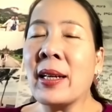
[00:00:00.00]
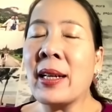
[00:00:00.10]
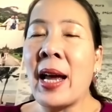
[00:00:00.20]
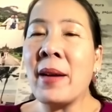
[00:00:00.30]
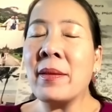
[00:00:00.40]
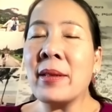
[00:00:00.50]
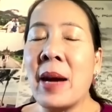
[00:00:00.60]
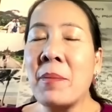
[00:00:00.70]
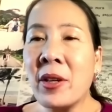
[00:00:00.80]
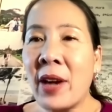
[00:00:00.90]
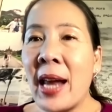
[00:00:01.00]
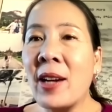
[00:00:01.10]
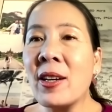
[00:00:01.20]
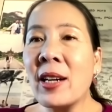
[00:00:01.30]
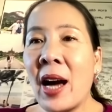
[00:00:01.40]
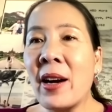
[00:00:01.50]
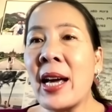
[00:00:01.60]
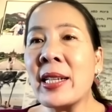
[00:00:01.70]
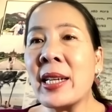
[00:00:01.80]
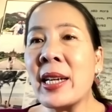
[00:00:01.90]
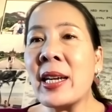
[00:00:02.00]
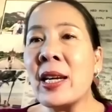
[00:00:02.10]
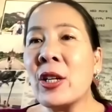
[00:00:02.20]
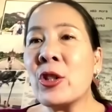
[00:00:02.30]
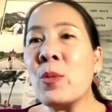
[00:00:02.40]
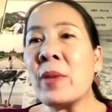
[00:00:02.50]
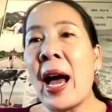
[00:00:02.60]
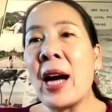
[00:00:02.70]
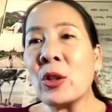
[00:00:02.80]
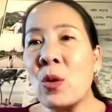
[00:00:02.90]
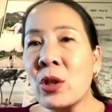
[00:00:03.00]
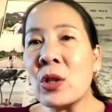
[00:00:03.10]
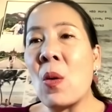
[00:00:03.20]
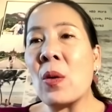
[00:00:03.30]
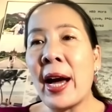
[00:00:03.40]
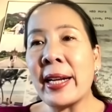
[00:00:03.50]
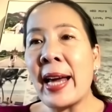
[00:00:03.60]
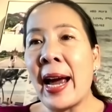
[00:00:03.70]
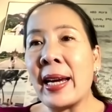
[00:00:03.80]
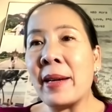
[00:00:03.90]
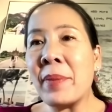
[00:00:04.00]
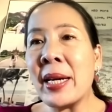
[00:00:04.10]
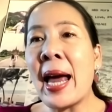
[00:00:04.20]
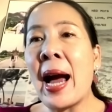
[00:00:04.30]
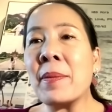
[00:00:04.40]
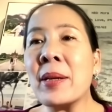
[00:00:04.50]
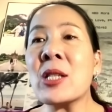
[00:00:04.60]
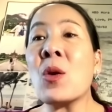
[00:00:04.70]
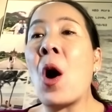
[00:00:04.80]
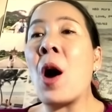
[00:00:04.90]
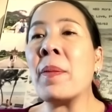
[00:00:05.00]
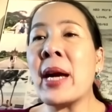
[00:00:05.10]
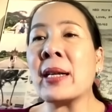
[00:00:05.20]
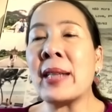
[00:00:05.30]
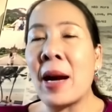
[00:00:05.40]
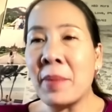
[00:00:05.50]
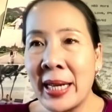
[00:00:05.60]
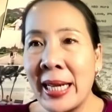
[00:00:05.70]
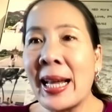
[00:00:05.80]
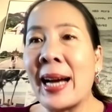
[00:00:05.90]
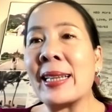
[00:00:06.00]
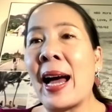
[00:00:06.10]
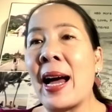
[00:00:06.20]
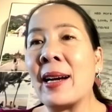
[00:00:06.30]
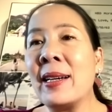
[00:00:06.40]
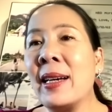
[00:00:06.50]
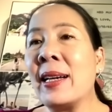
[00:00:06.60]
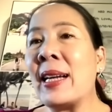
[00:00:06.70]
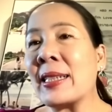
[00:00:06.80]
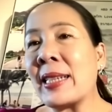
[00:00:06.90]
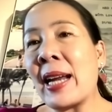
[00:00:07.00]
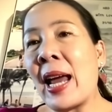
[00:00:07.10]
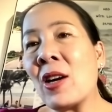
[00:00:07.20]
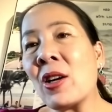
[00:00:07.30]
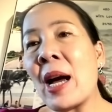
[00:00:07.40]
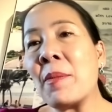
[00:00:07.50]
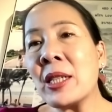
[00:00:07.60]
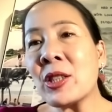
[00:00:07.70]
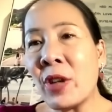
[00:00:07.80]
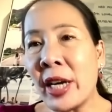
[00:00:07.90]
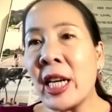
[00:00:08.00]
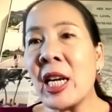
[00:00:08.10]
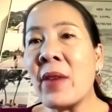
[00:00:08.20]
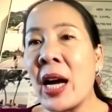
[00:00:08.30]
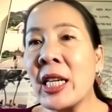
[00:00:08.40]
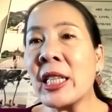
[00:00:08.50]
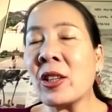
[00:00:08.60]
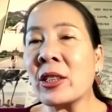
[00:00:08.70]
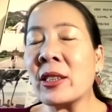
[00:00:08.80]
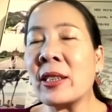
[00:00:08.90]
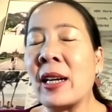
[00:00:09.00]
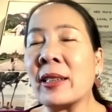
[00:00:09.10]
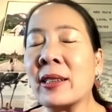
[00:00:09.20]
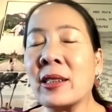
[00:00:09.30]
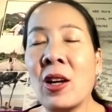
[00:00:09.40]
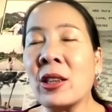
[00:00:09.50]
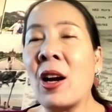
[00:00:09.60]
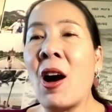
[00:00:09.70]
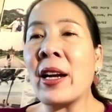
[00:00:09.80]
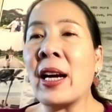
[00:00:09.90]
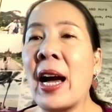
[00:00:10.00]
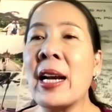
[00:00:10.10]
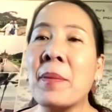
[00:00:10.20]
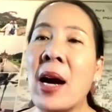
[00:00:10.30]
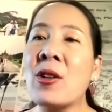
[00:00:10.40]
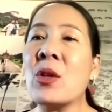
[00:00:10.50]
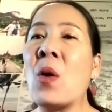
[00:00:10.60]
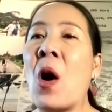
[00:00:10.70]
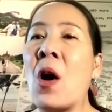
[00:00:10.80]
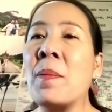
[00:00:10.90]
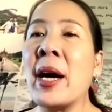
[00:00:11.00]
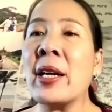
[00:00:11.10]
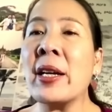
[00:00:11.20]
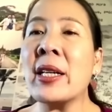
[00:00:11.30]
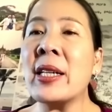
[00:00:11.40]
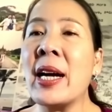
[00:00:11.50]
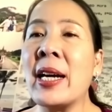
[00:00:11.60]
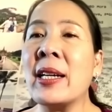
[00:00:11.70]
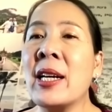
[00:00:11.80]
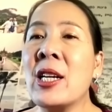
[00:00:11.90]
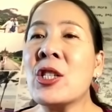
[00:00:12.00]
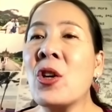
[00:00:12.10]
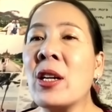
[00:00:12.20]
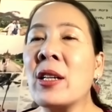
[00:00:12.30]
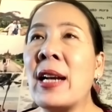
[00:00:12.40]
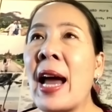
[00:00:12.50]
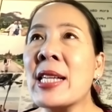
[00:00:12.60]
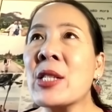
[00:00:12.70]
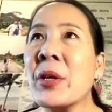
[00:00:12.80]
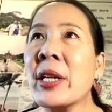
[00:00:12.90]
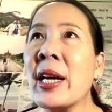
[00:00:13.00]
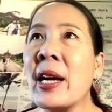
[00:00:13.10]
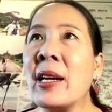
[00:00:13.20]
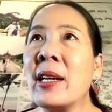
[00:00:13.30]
การทำเหมืองแร่แล้วก็ค้าแร่ที่ชุมทางทุ่งสงหัดใหญ่ปีนังเพื่อส่งออกไปยังต่างประเทศต่างๆ หลังจากนั้นเราก็ทำเรื่องเทรดดิ้งมาเรื่อยต่างต่อตลอดนะคะนำเข้าส่งออกมาเรื่อยๆจนล่าสุดเนี่ย